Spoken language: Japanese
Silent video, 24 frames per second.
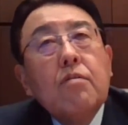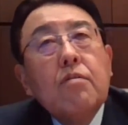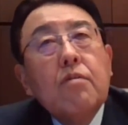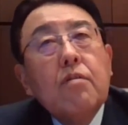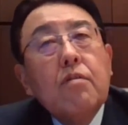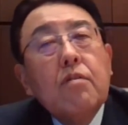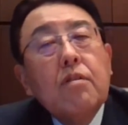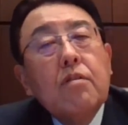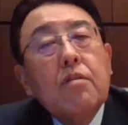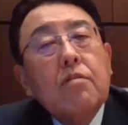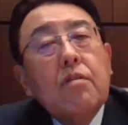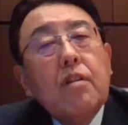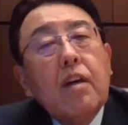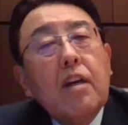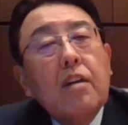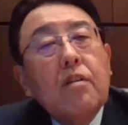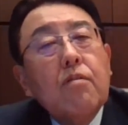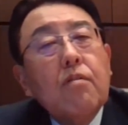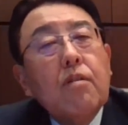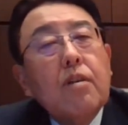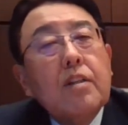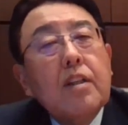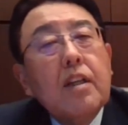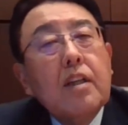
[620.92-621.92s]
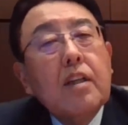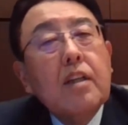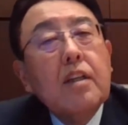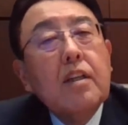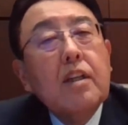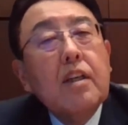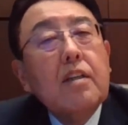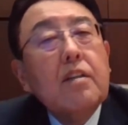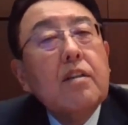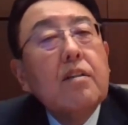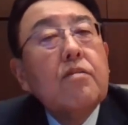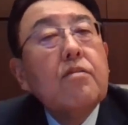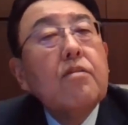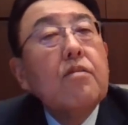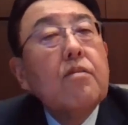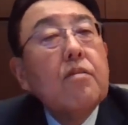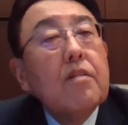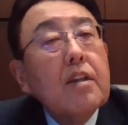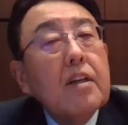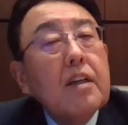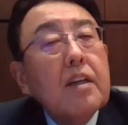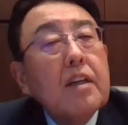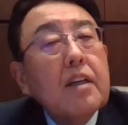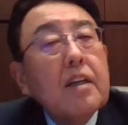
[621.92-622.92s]
る。そういう対応ができないですよ
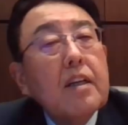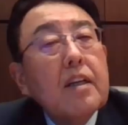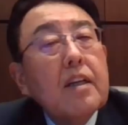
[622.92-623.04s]
ね。